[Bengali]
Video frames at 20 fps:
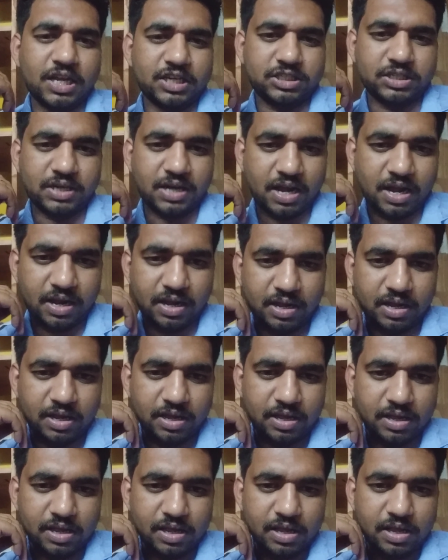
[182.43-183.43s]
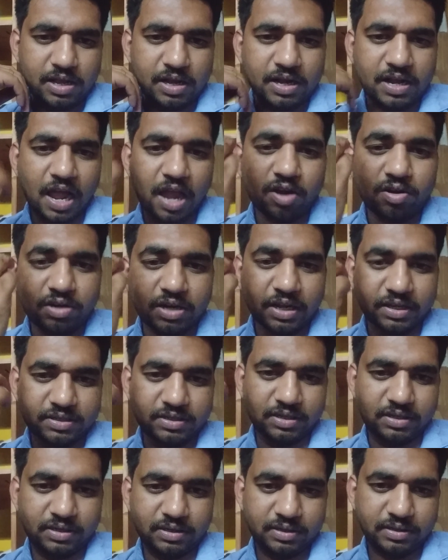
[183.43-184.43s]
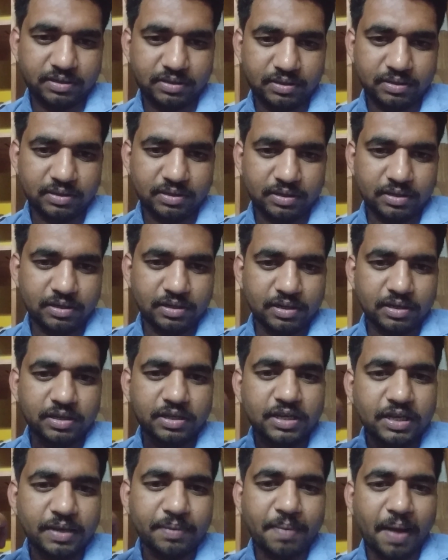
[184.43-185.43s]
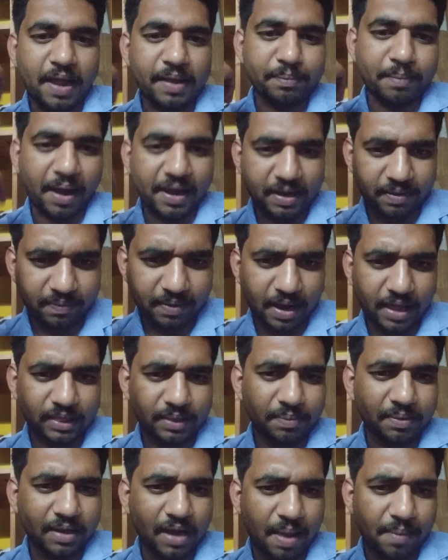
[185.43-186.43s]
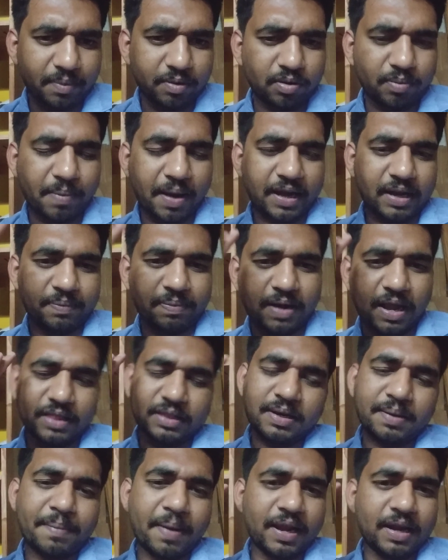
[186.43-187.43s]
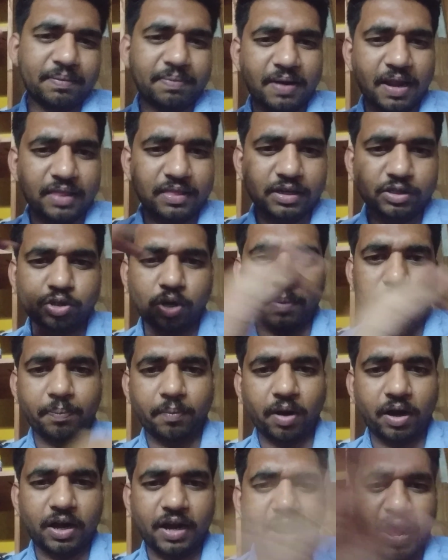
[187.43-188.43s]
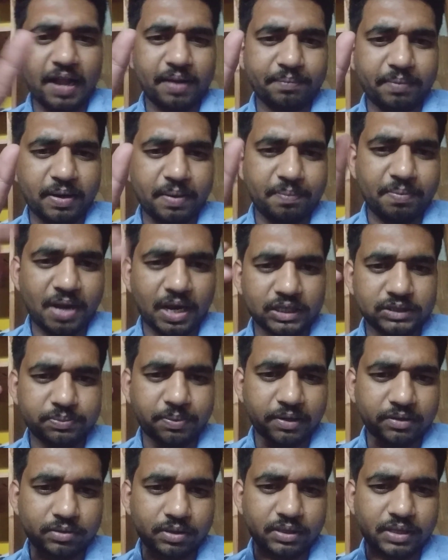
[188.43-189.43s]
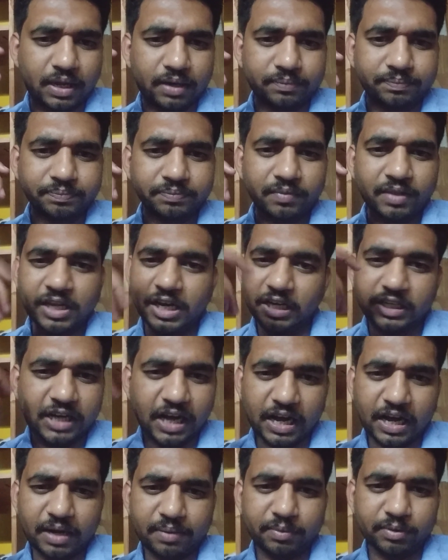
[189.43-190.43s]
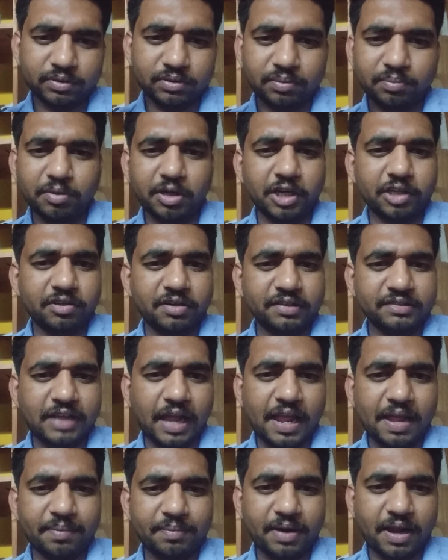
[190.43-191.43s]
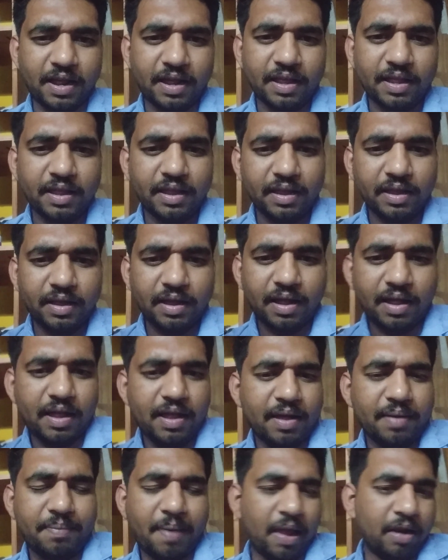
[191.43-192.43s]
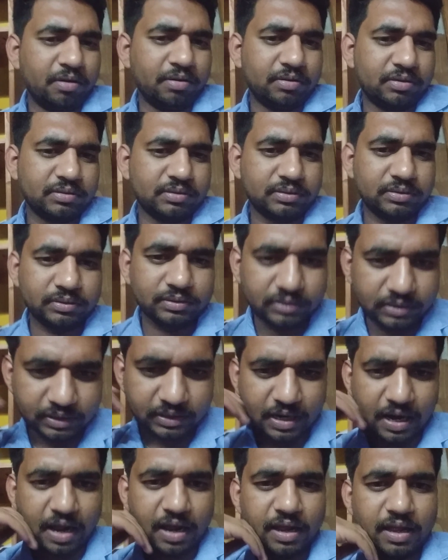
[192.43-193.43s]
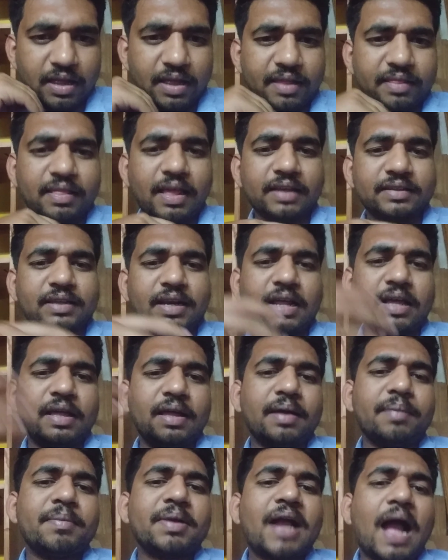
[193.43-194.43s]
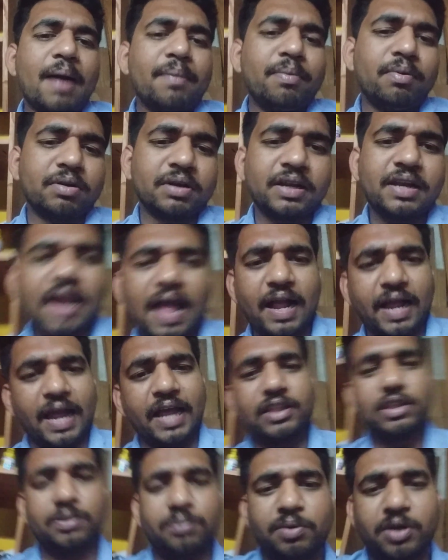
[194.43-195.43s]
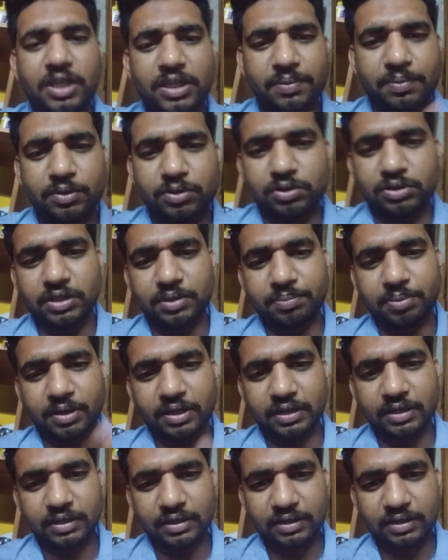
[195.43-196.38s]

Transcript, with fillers: আসে না কারণটা কি কি ভাই মাইরা ফেলাই দেবেন আমাকে মাইরা ফেলাই দিলে মাইরা ফেলাই দেন সব করে একবারে বিরাস ফায়ার করে দেন হিটলারের মতো মরিটরে যাই আমরা ভালো ঠিক না তাছাড়া আমরা খাবো কি না খাই তো মরে দেবো দুদিন পরে